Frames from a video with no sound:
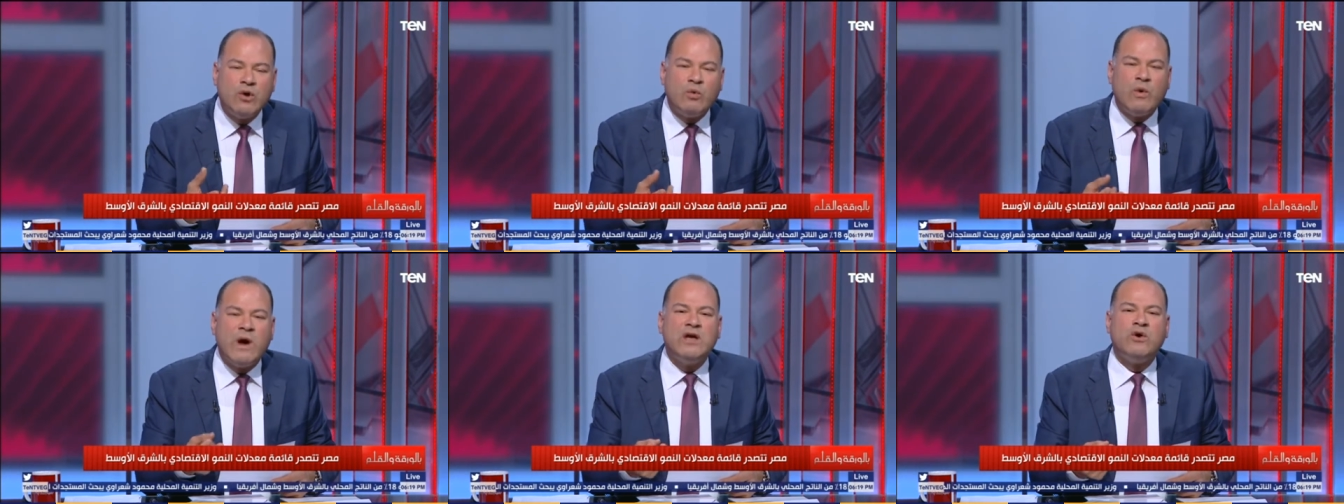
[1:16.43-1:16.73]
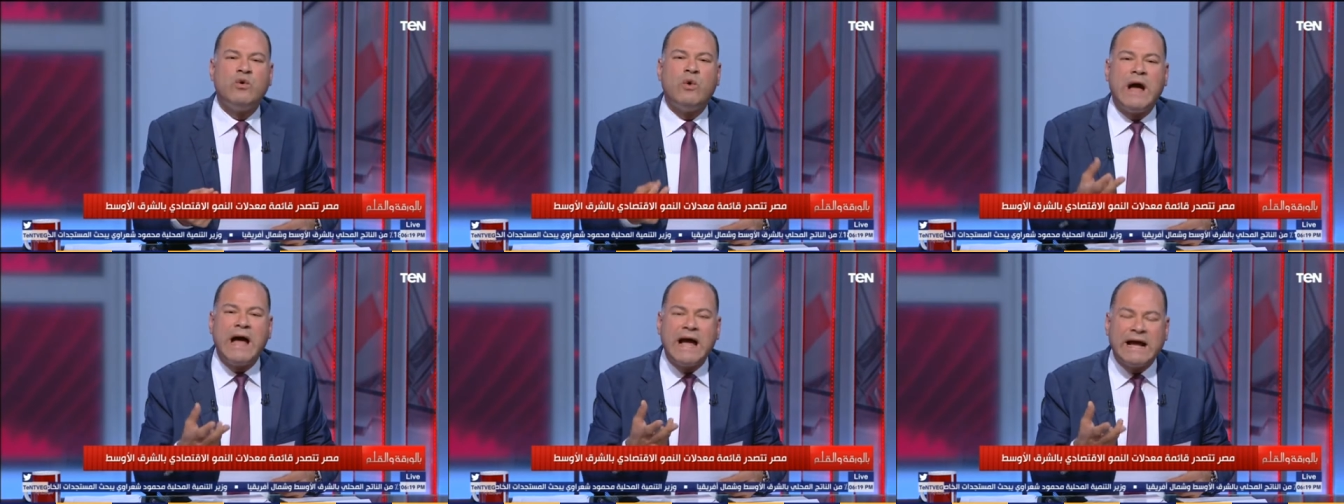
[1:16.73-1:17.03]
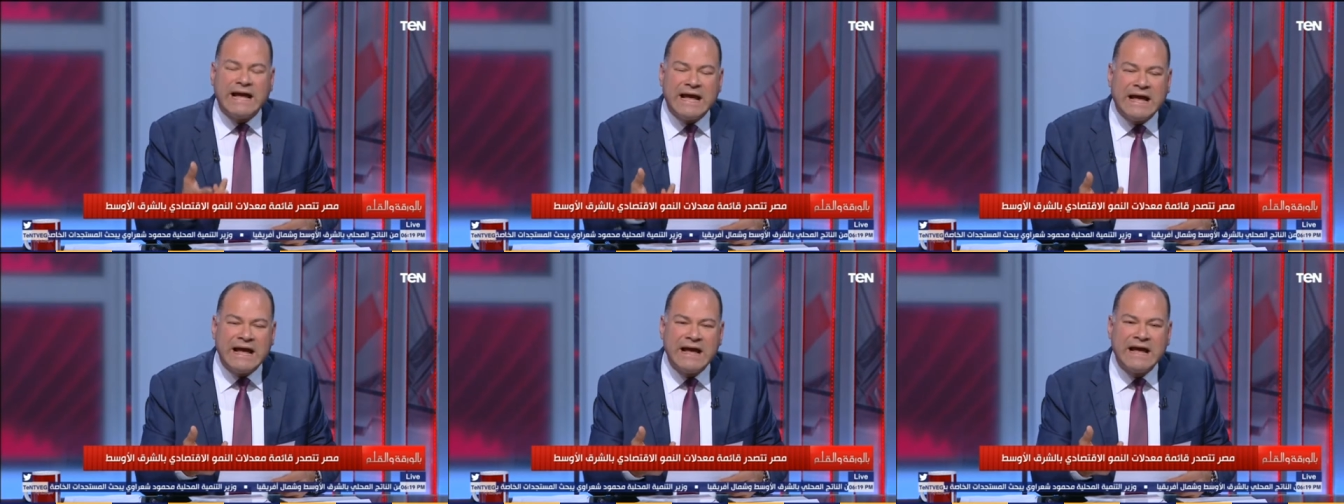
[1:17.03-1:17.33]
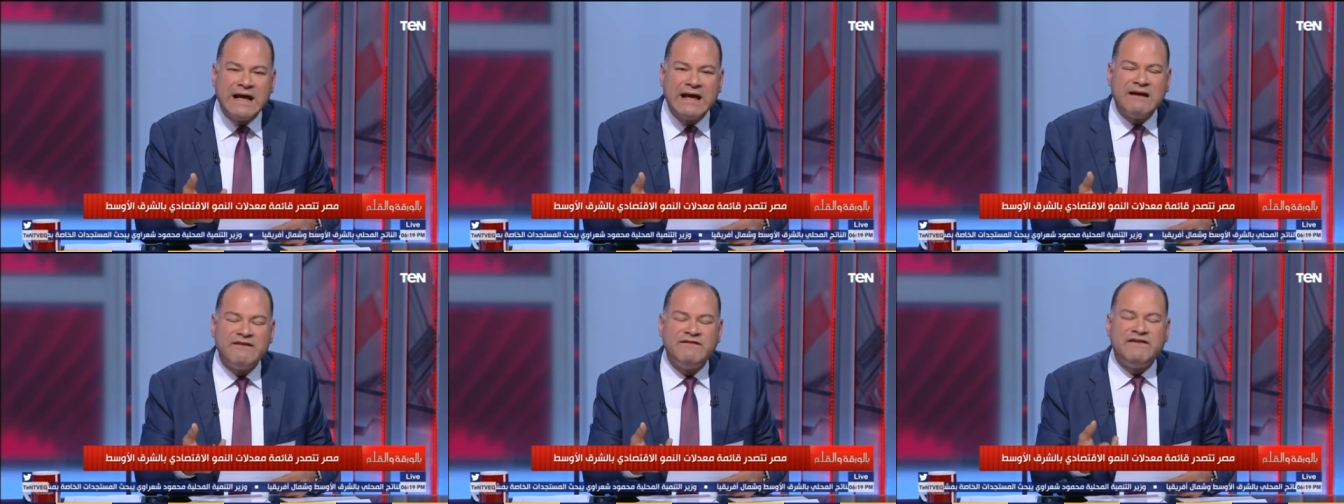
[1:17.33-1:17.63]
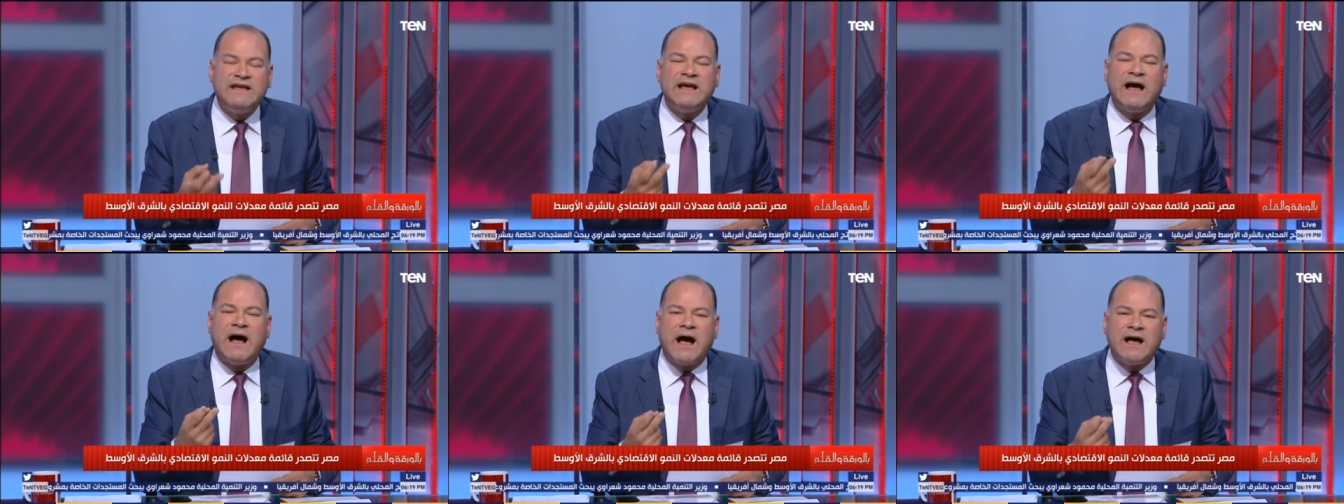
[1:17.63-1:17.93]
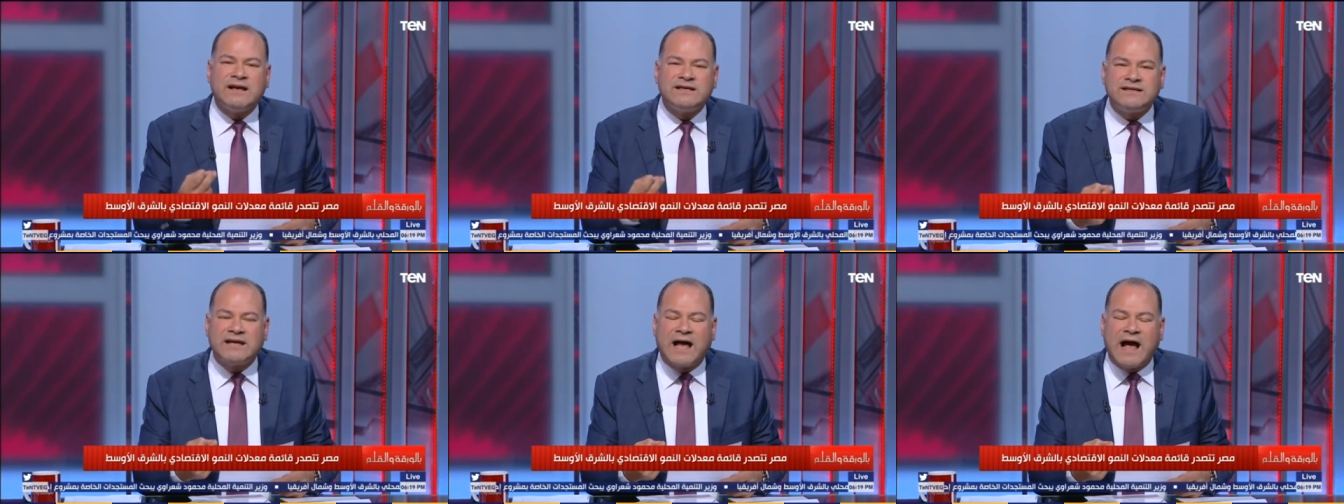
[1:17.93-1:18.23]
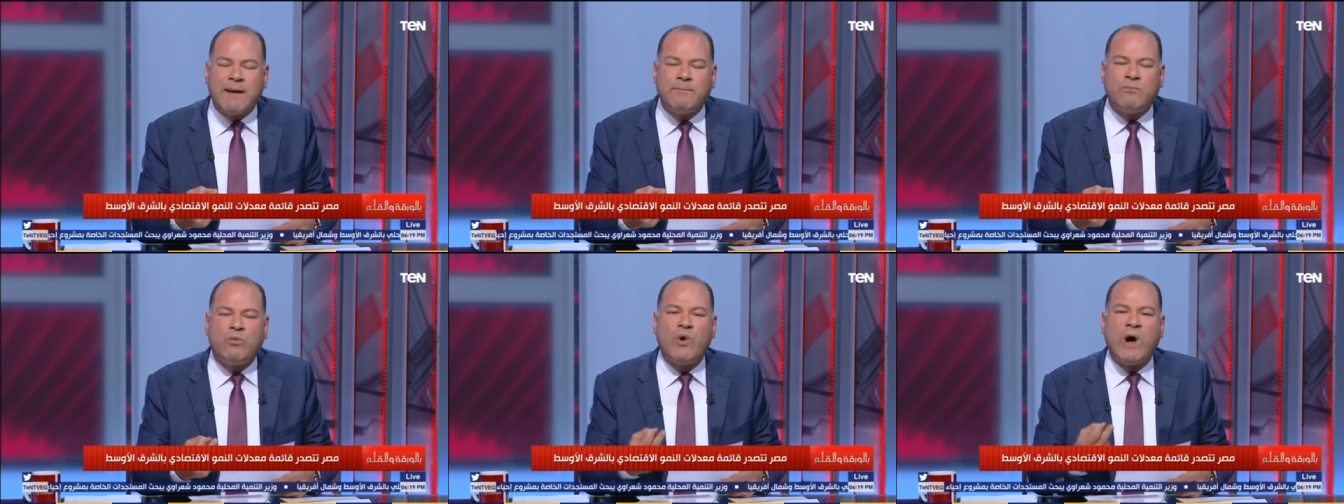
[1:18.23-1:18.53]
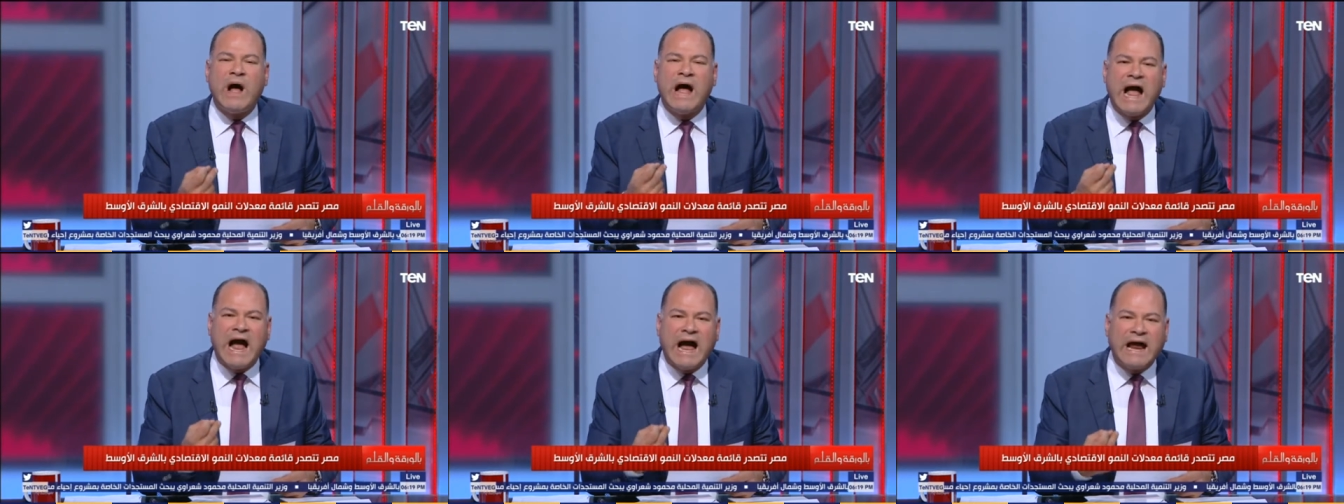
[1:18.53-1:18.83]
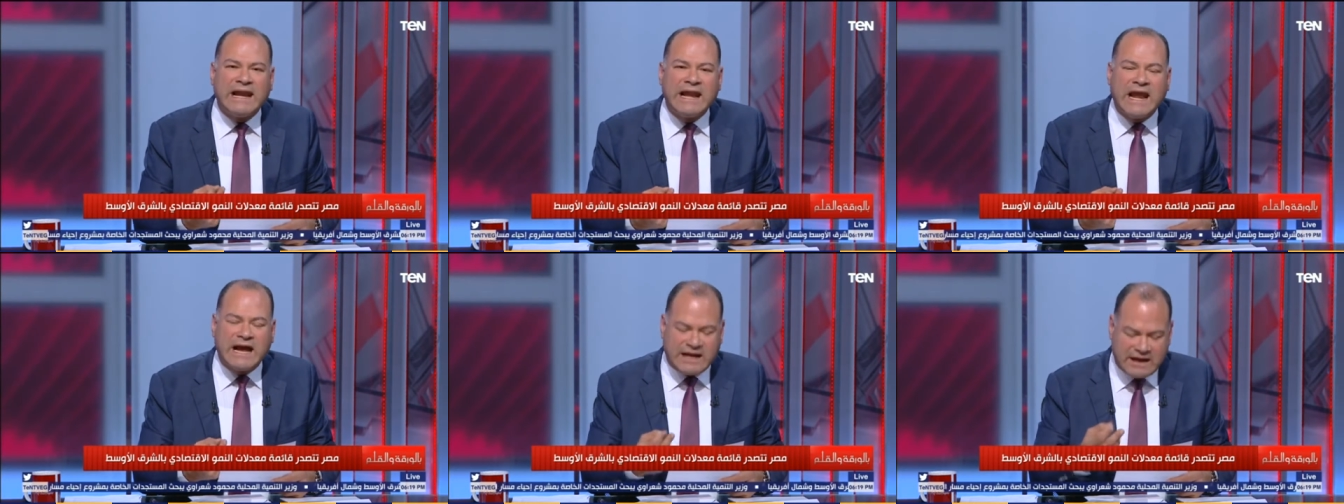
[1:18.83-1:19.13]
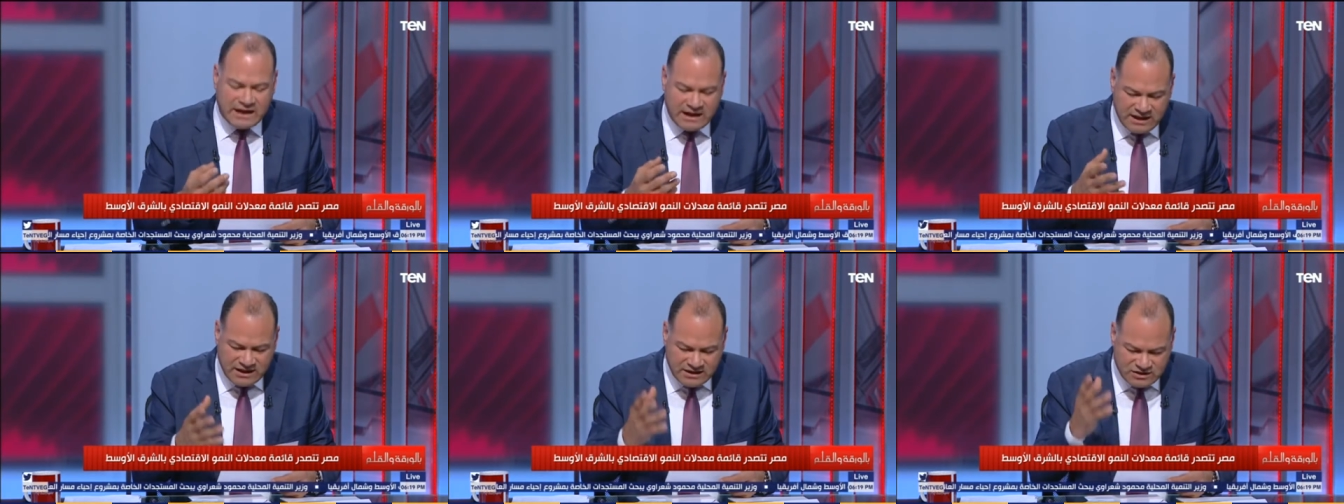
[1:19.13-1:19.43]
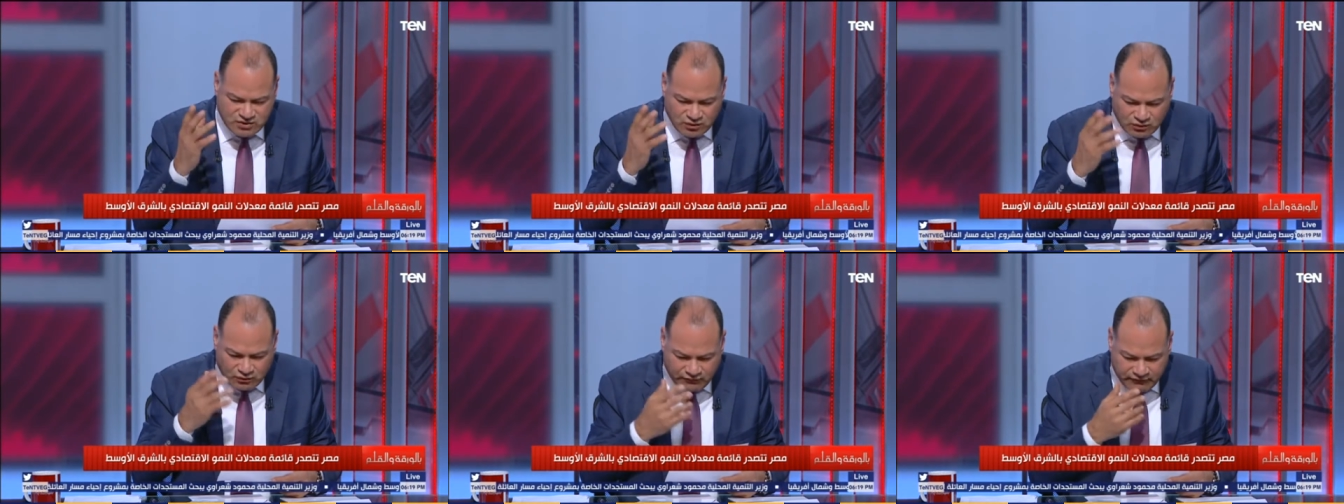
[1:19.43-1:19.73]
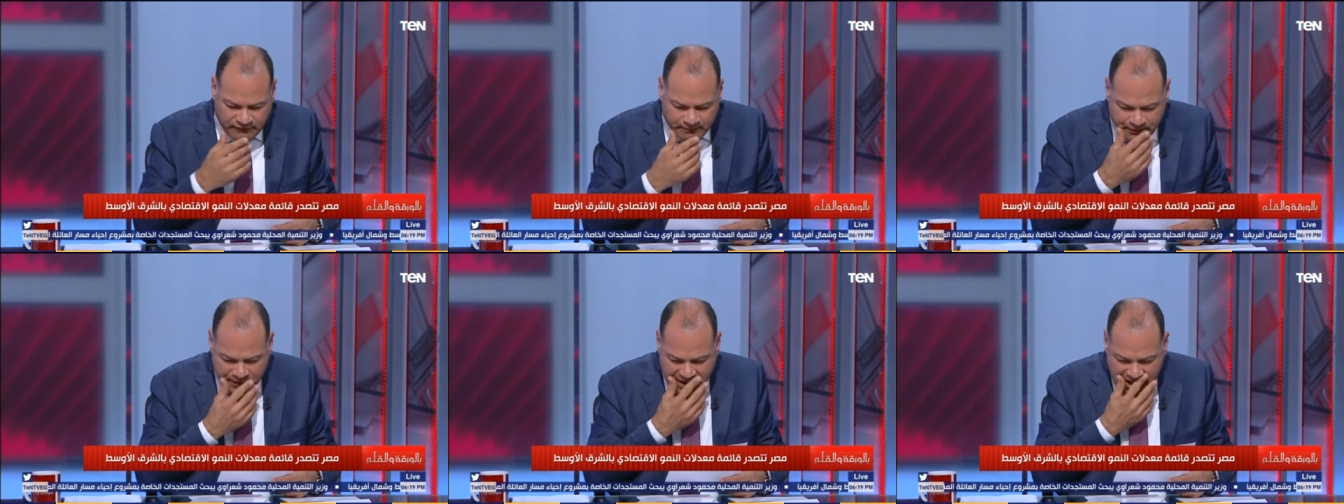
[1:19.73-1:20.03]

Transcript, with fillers: ويواجه في اصعب واحلك الظروف